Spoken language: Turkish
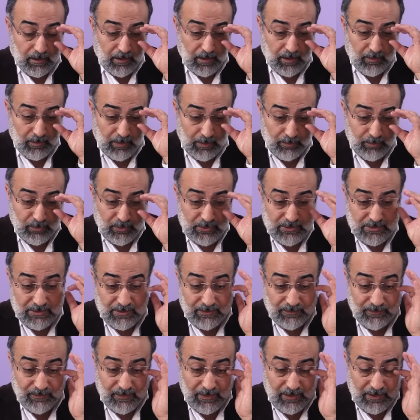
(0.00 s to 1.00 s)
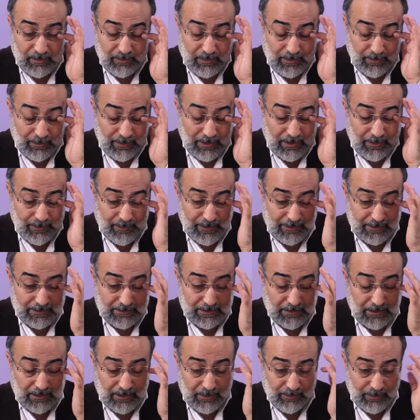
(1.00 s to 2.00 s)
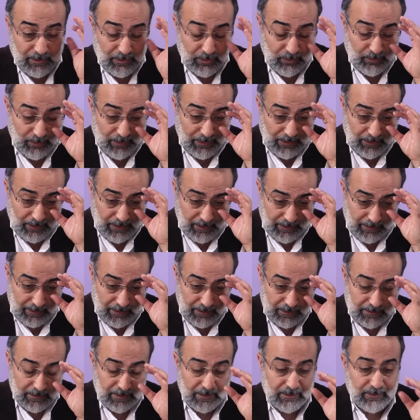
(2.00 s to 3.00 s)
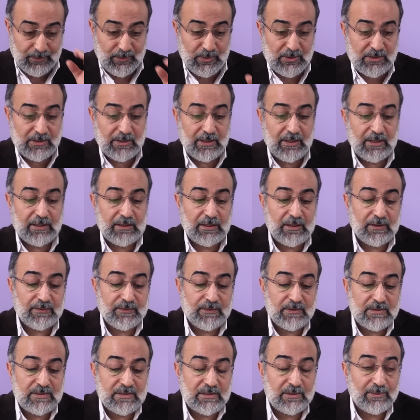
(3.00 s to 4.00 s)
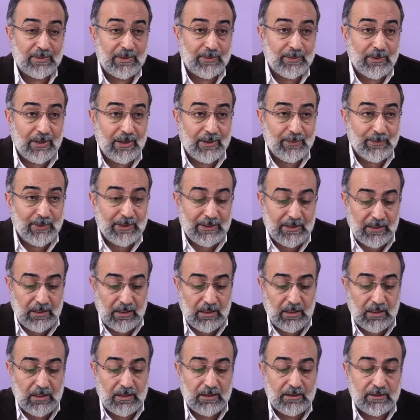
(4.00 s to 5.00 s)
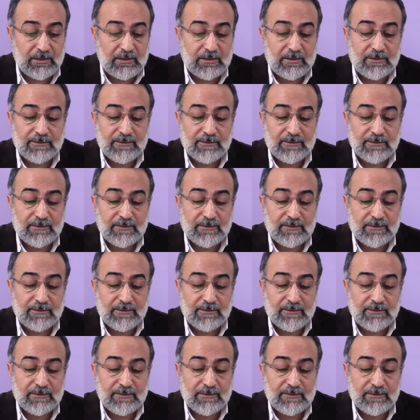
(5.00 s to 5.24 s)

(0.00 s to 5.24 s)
İmam Müslim ve İmam Ahmet rahmetullah nakletmişler. Lafız İmam Ahmet'e ait.